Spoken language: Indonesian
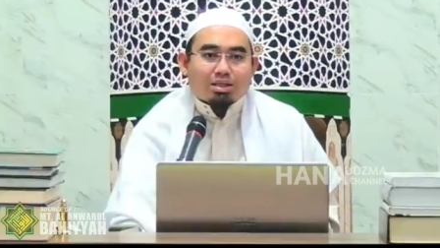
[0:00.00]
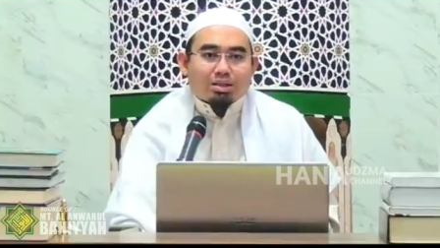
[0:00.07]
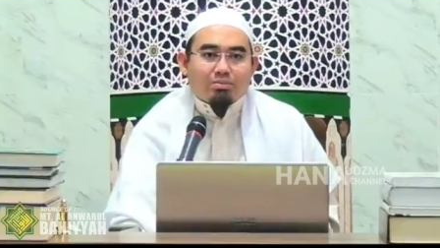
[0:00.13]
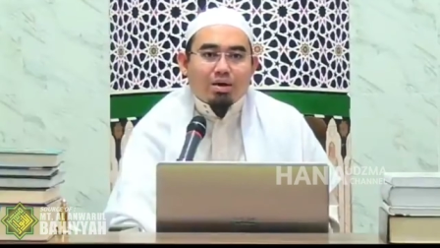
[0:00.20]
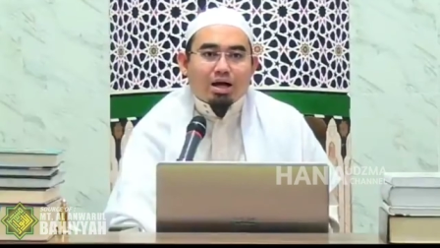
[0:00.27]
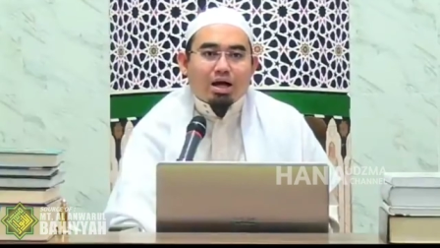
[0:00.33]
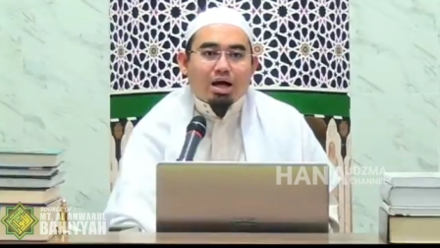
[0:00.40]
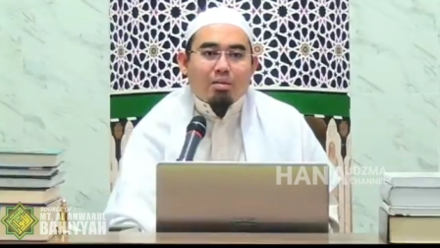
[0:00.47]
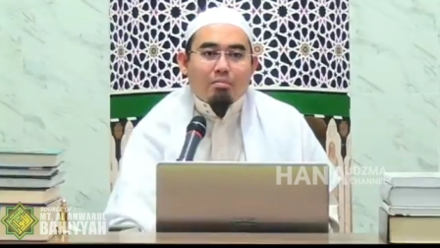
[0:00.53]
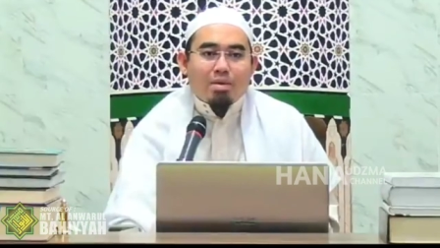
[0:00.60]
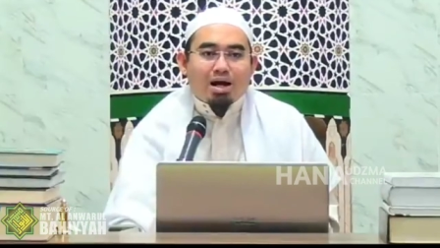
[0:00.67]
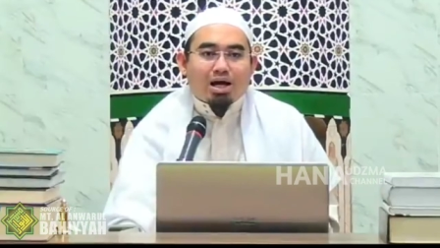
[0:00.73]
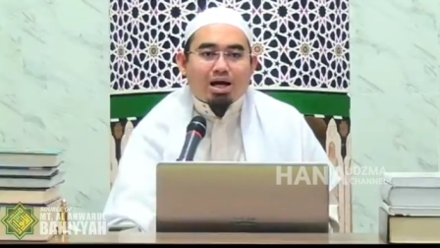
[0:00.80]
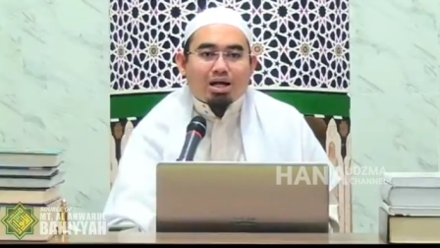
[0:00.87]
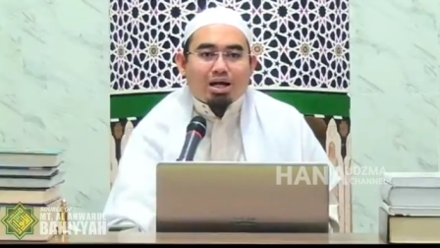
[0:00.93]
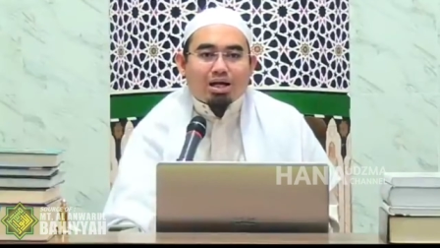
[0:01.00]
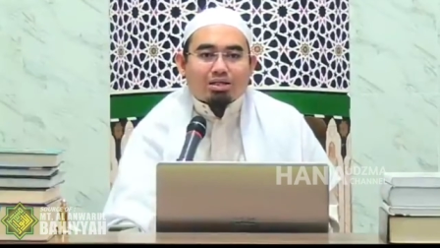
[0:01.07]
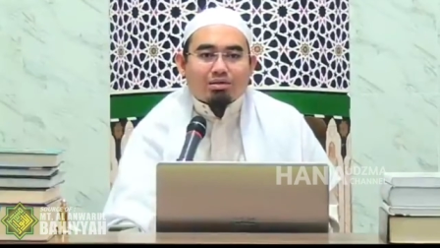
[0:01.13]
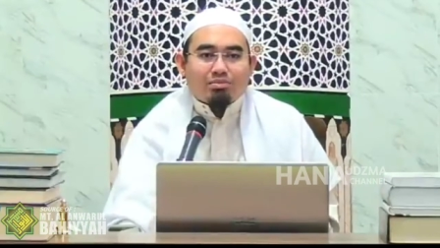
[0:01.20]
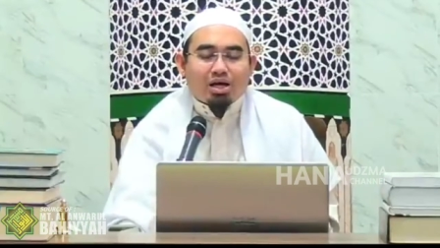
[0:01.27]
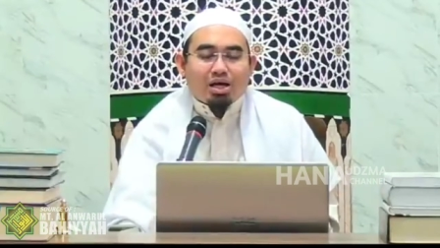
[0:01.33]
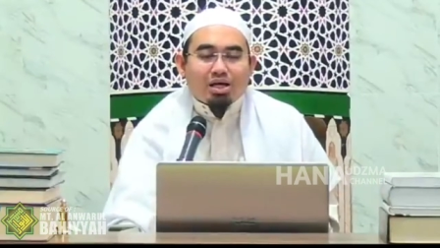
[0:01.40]
sebagai makanan
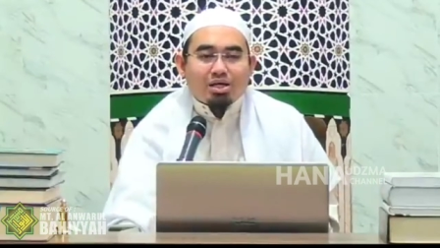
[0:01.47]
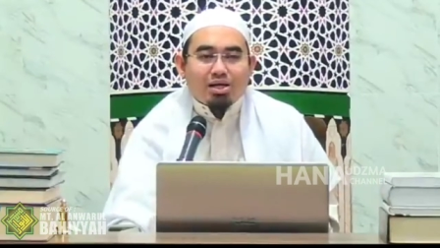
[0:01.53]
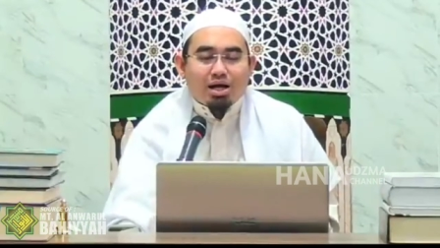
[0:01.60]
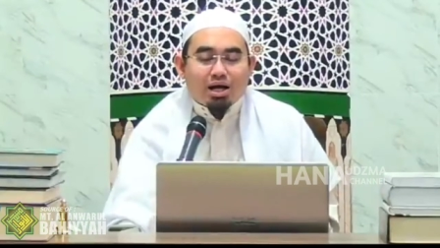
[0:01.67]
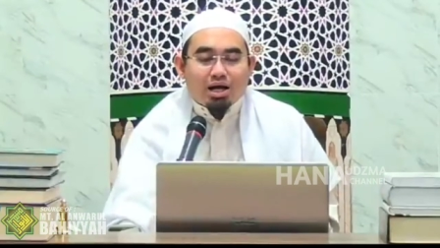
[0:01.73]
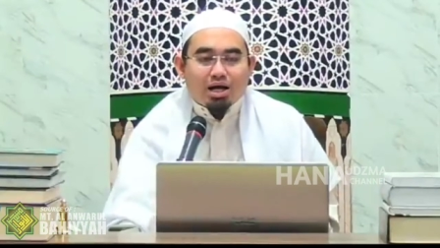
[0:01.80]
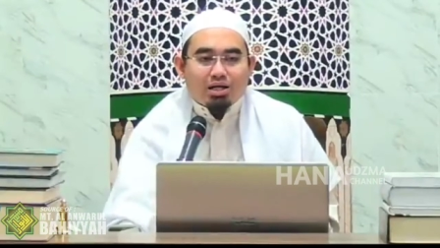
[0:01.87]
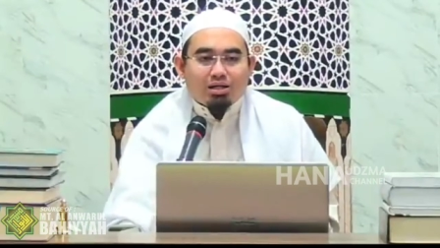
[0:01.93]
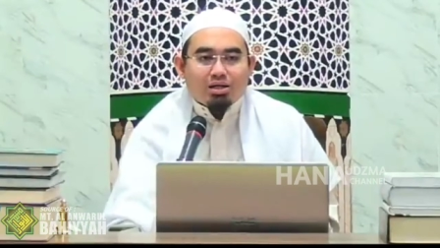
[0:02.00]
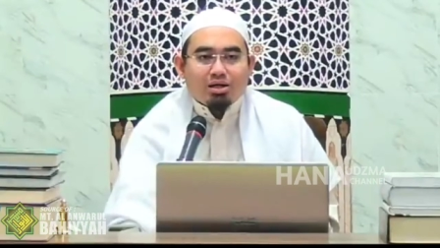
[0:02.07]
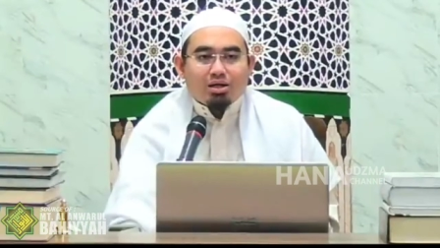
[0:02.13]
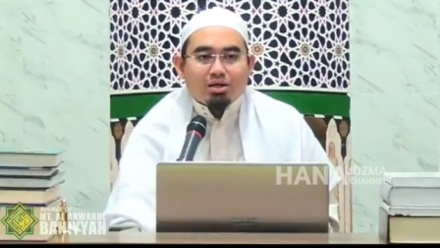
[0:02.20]
sebagai hidangan